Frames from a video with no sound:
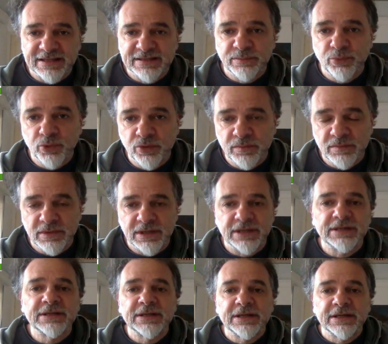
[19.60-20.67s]
Boom
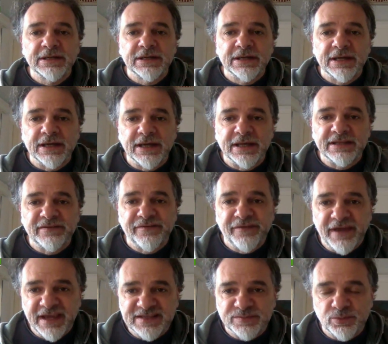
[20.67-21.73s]
eh, di
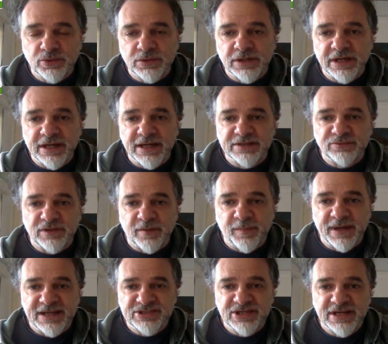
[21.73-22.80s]
Facebook e sulla
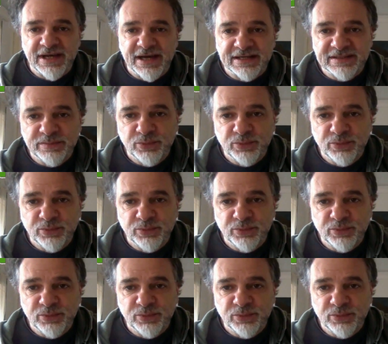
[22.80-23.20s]
pagina Art Boom